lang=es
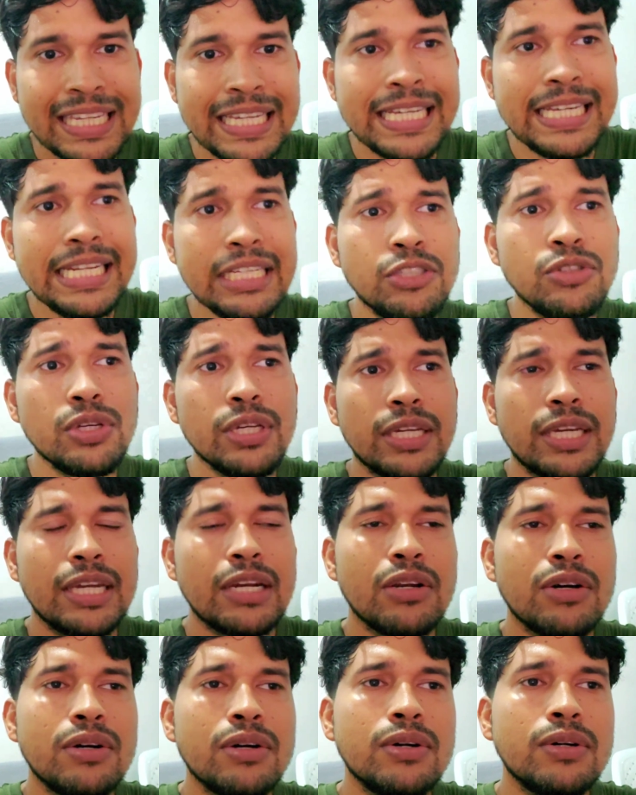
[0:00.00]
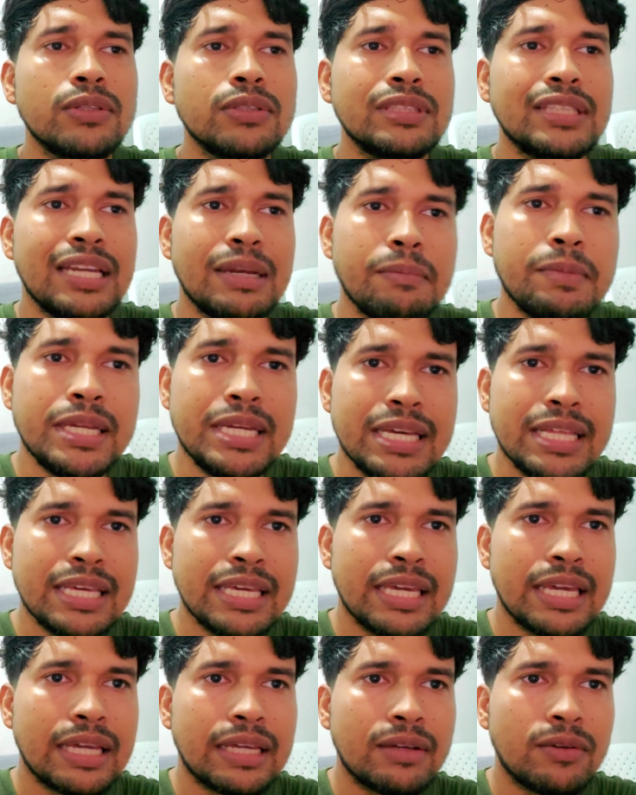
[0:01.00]
el hecho de que no termine
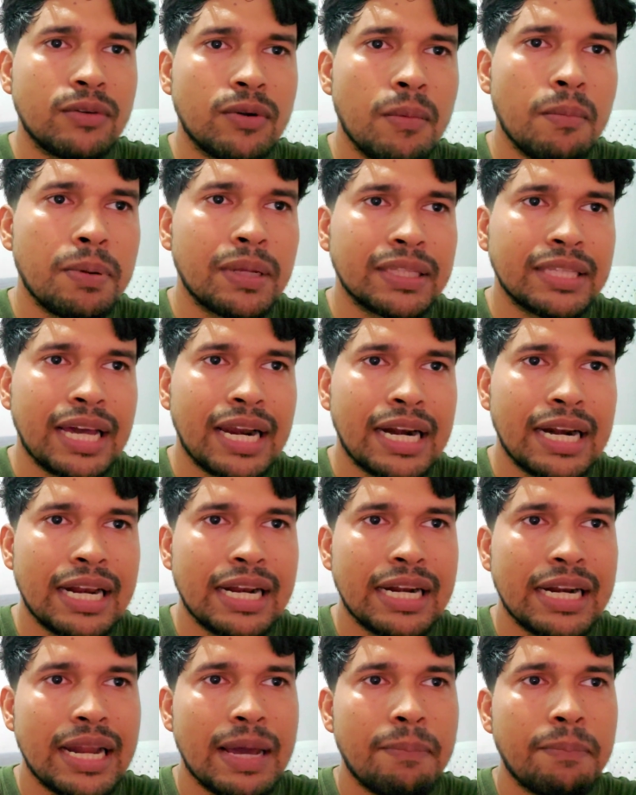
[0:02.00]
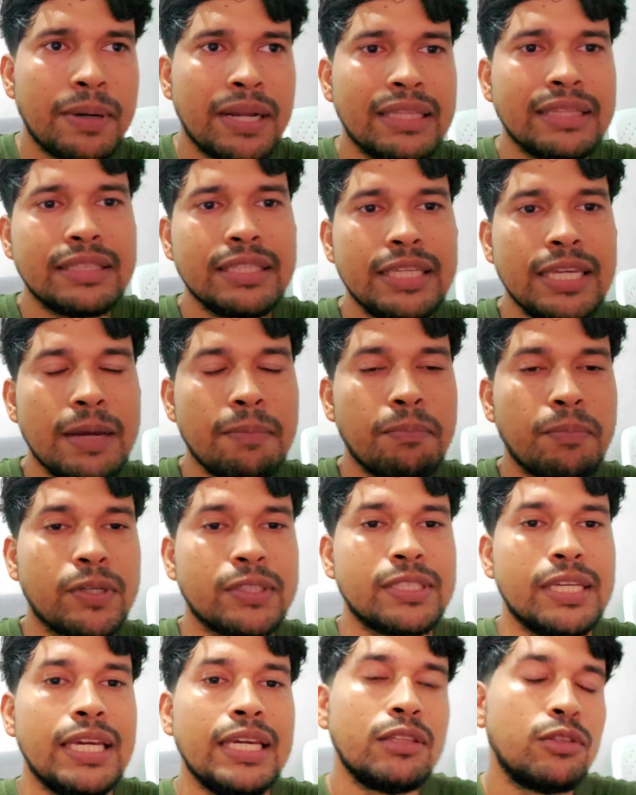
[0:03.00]
de completar las plantillas,
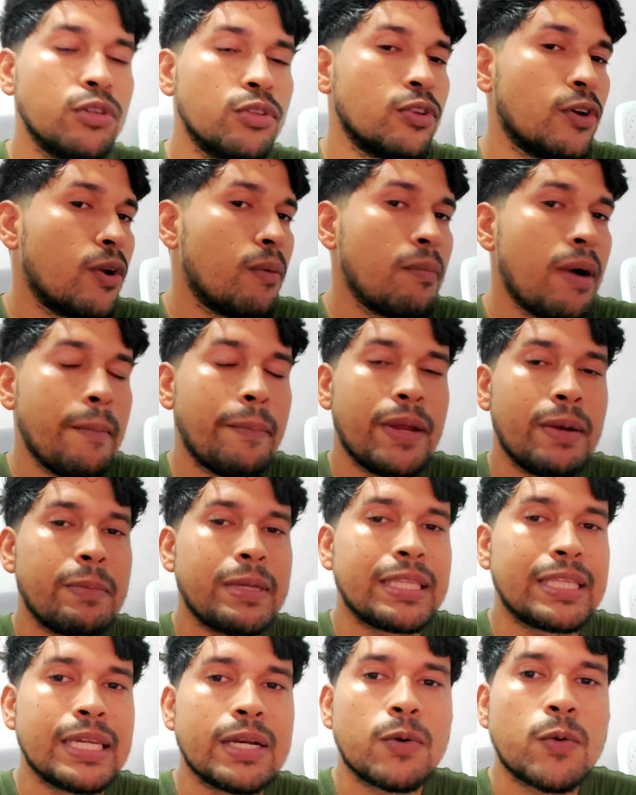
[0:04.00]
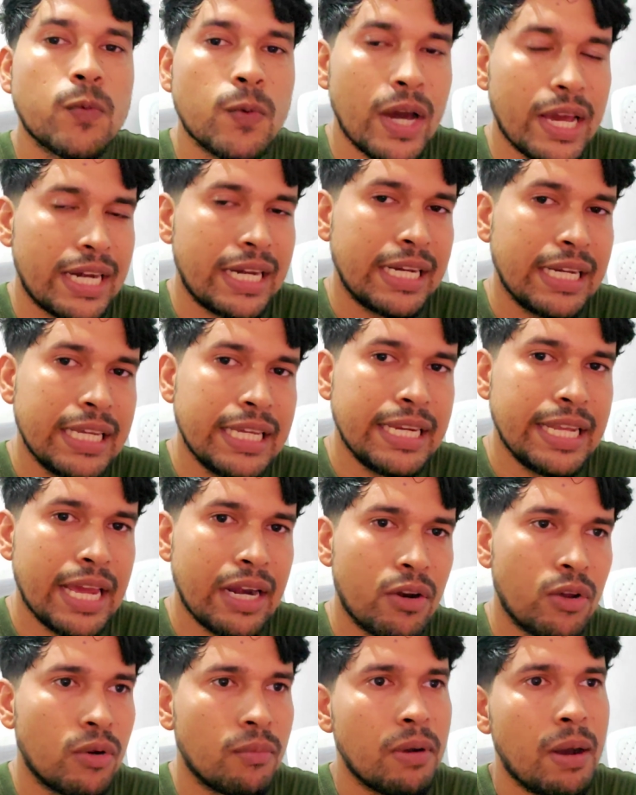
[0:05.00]
pues esto no nos va a permitir jugar en
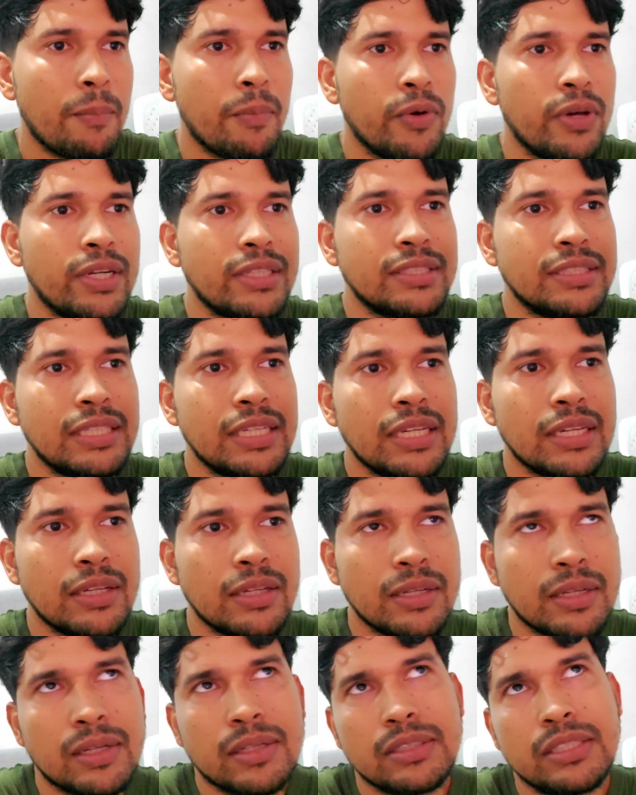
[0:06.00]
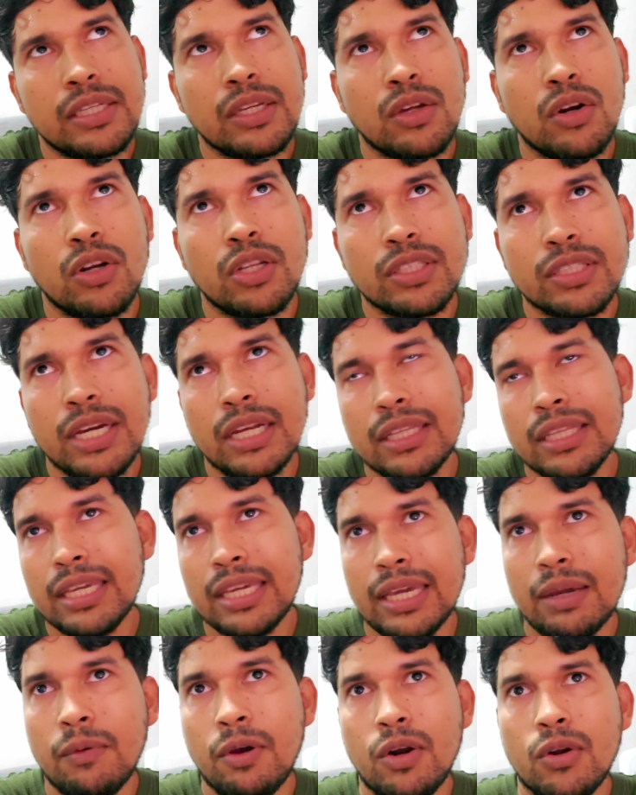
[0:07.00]
línea, no nos va a poder sin sincronizar.
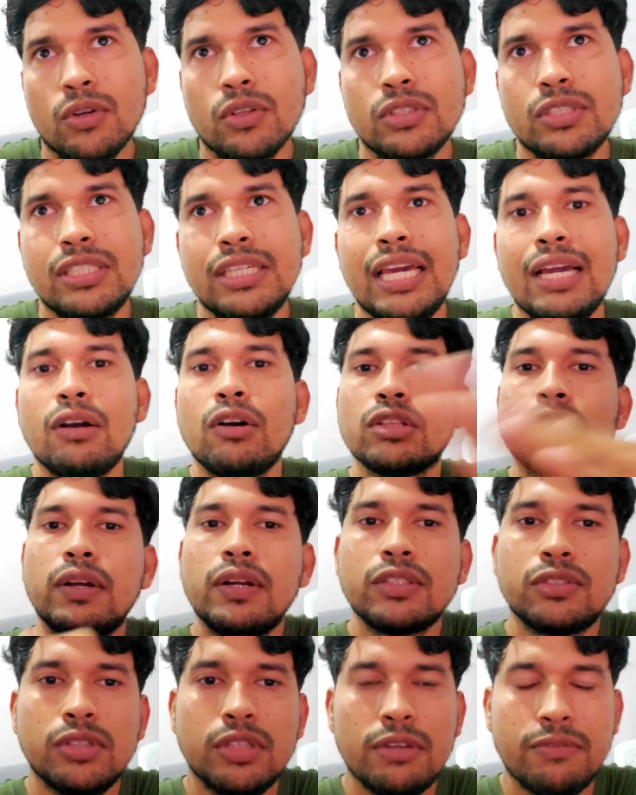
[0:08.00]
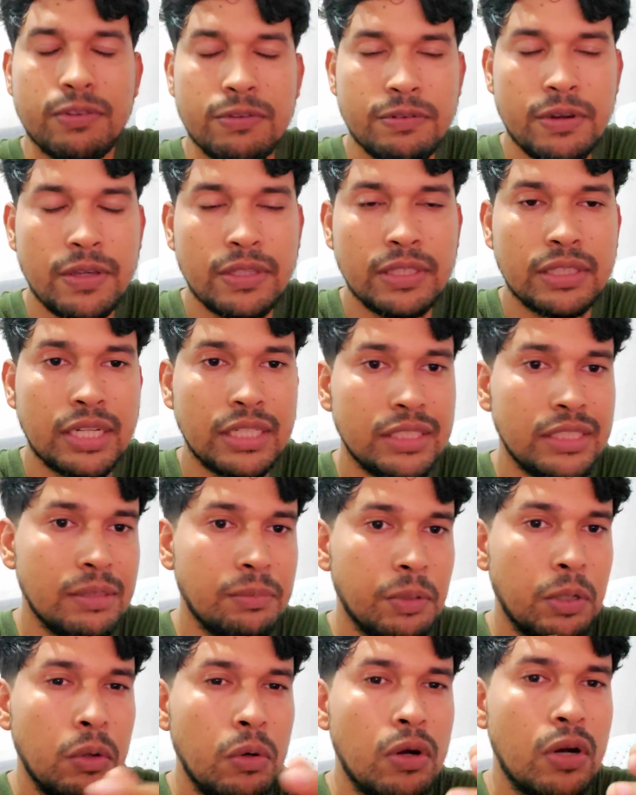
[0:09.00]
De que bueno, si en otra versión de FIFA 23 se
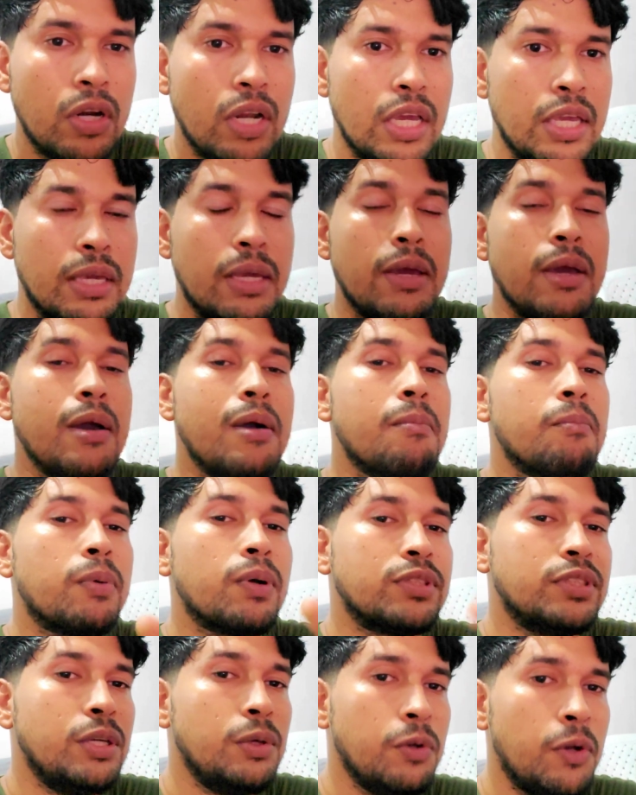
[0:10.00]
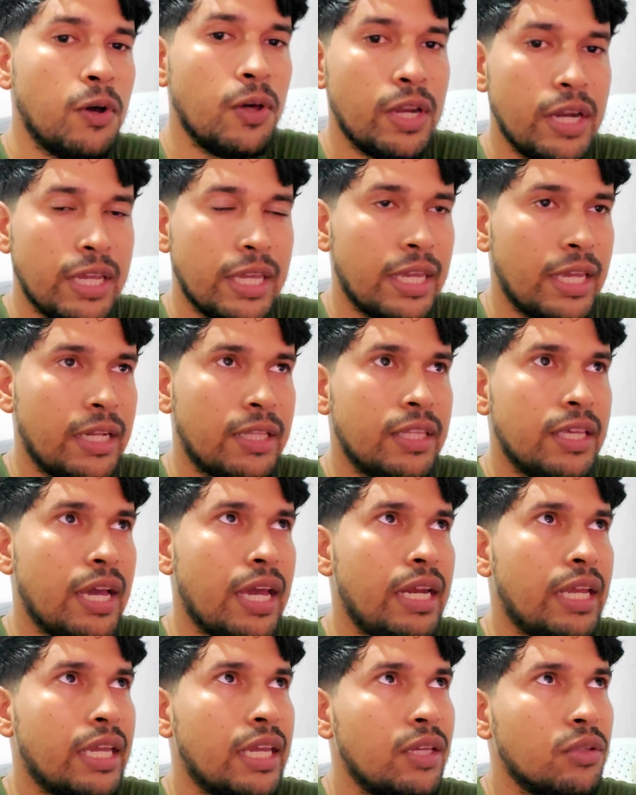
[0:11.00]
puede jugar online, pues sí, brother, en el
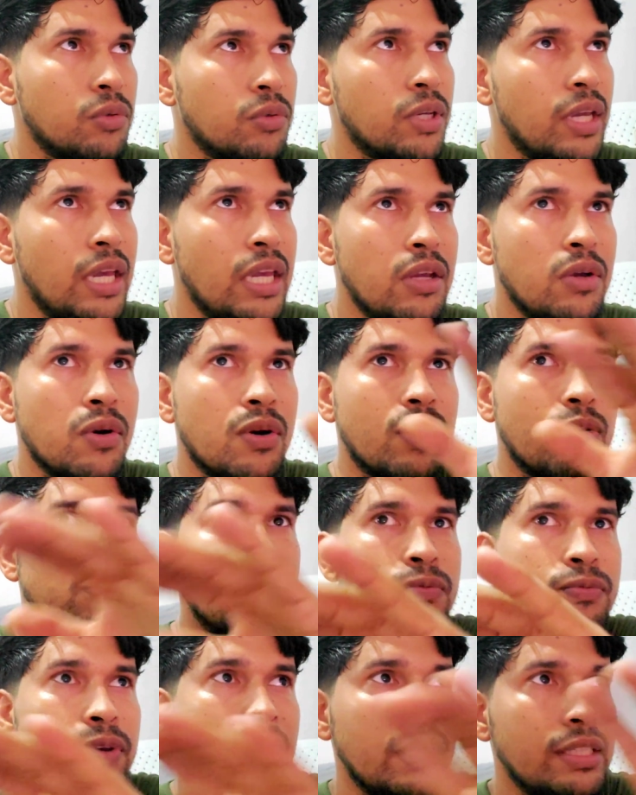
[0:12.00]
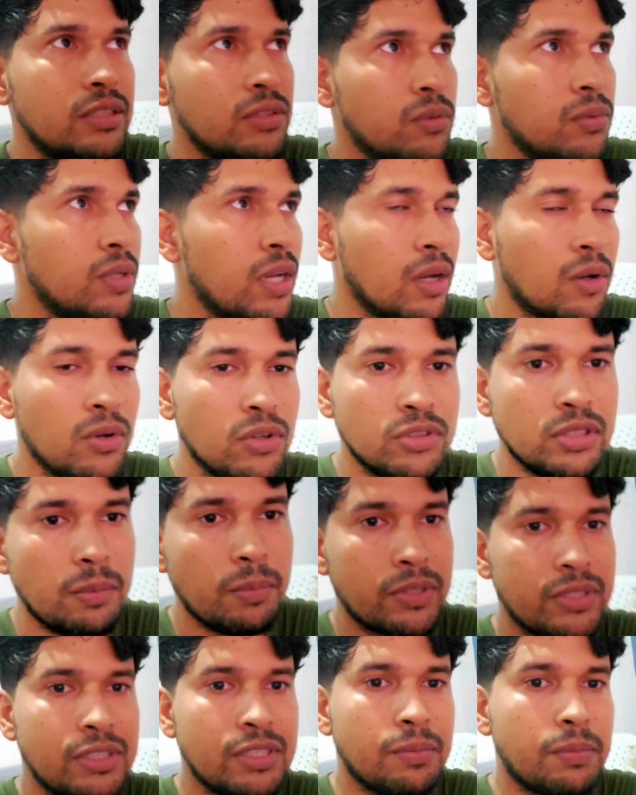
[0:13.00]
de to Game con un fix, una cosa,
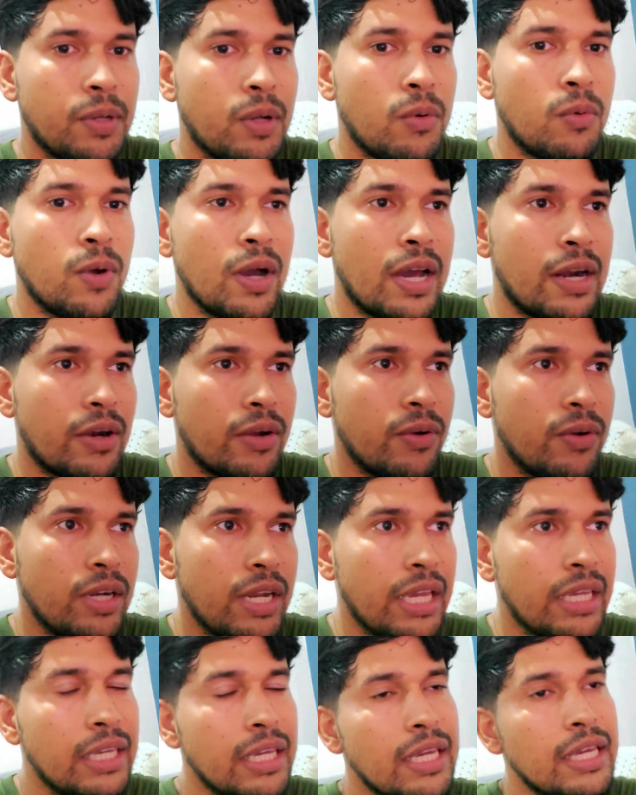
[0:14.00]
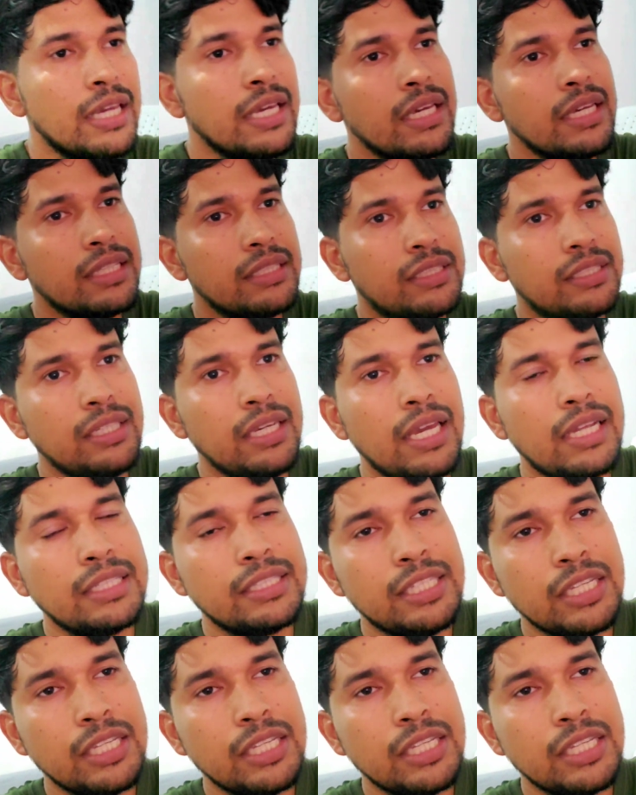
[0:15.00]
pues sí se puede jugar online. Si el